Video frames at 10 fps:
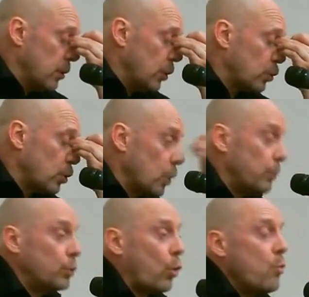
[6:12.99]
le truc le
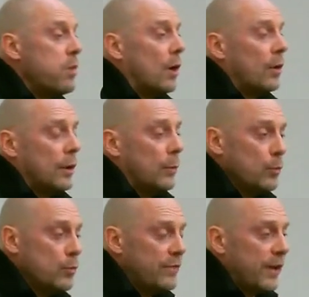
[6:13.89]
plus troublant et le
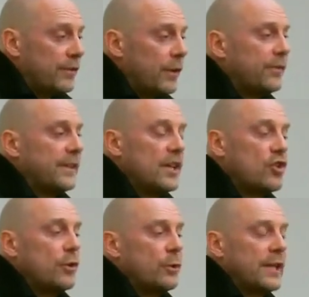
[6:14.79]
plus bouleversant, c'est des
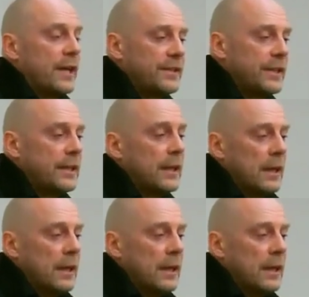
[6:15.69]
jeunes de quartier